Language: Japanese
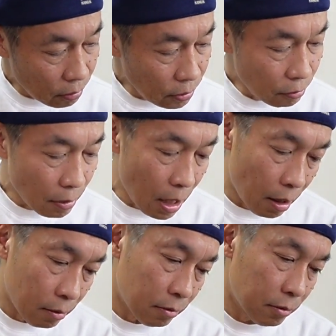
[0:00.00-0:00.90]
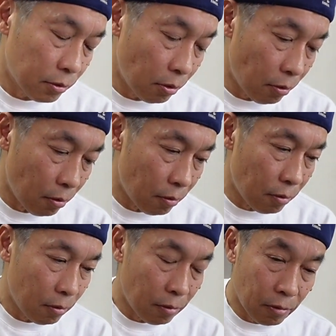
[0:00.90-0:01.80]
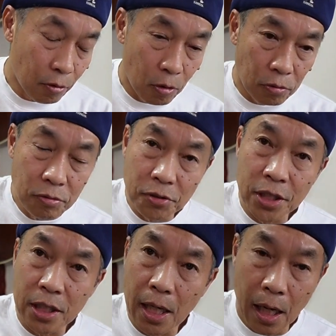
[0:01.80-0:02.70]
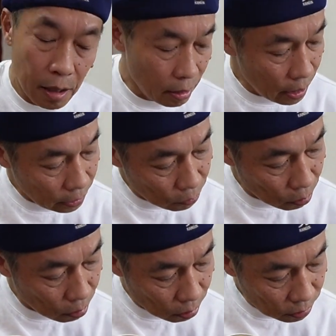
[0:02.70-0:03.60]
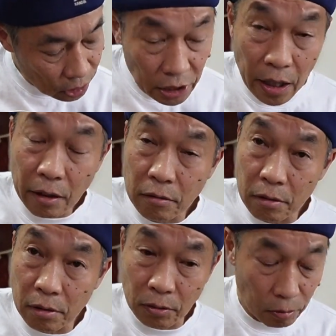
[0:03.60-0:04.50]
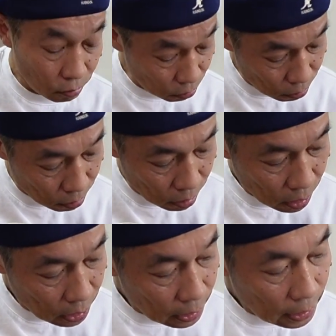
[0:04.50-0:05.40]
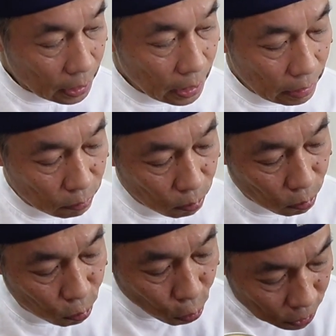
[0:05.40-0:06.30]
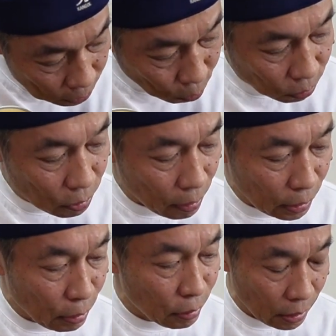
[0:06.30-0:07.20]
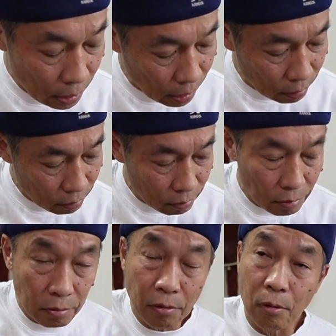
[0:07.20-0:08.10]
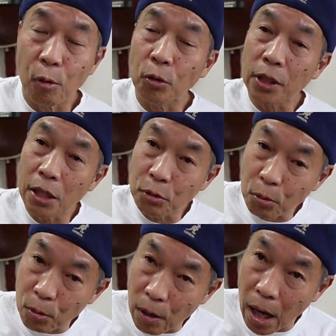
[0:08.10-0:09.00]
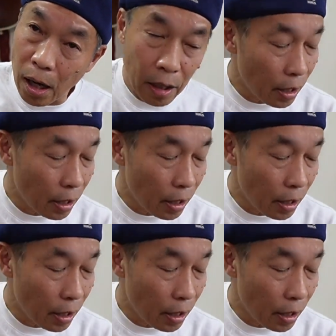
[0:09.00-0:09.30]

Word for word: 要はそのこう運指が、似てくるのと、5フレットって言われた時に押さえるところが、